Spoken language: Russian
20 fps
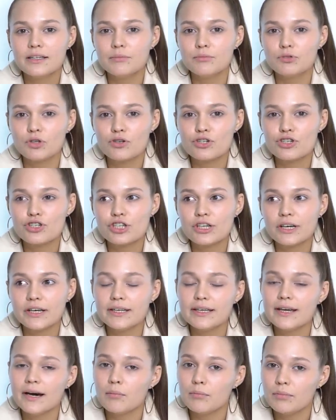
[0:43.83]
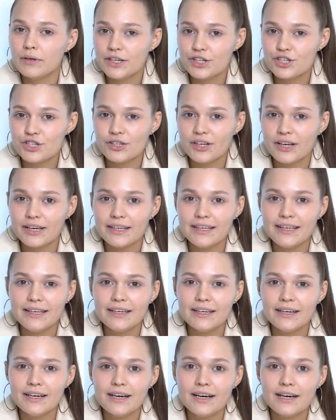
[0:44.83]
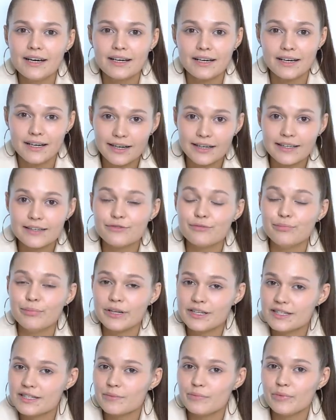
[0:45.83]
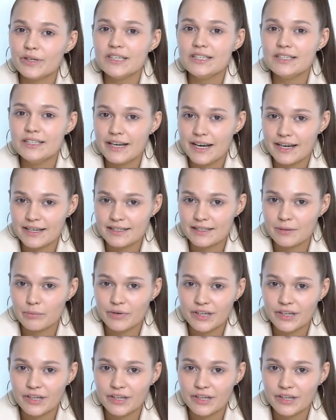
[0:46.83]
Немножечко необычно и, э, в принципе, интересно.